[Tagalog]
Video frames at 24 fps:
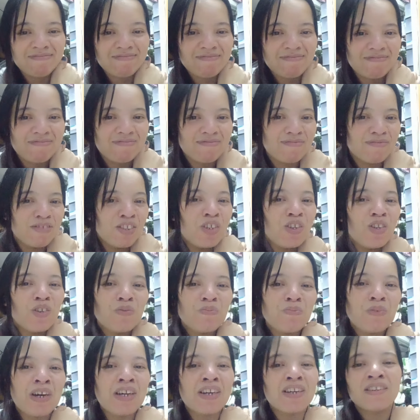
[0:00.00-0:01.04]
Yun yung
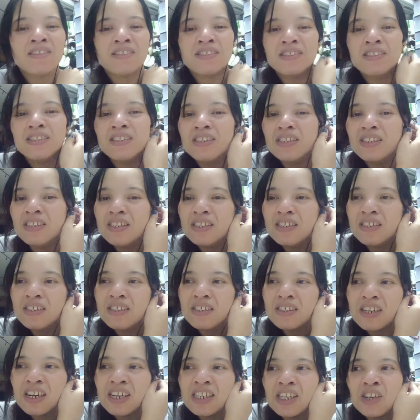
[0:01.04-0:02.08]
parang
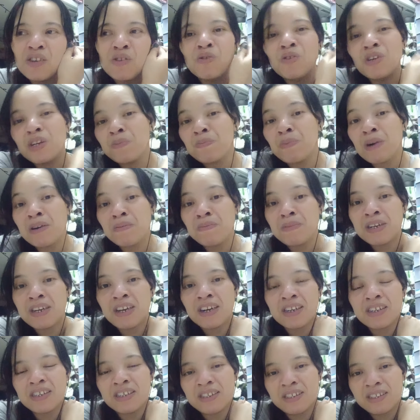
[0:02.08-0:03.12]
kaya kong
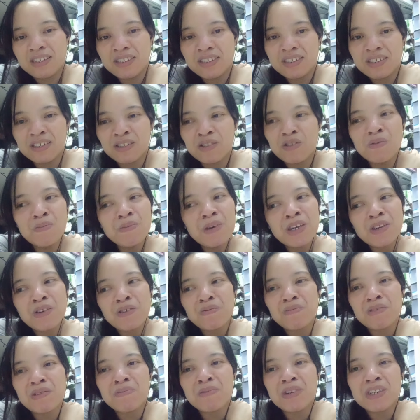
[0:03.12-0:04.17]
ipagmalaki. Kung mayroon
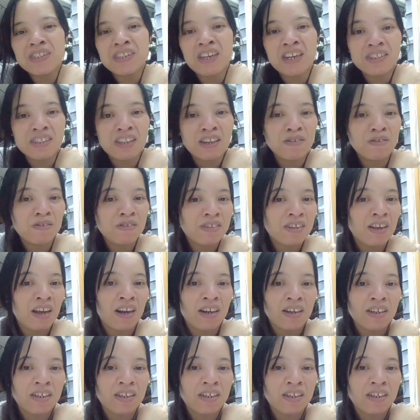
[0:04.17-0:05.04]
man magtatanong sa akin,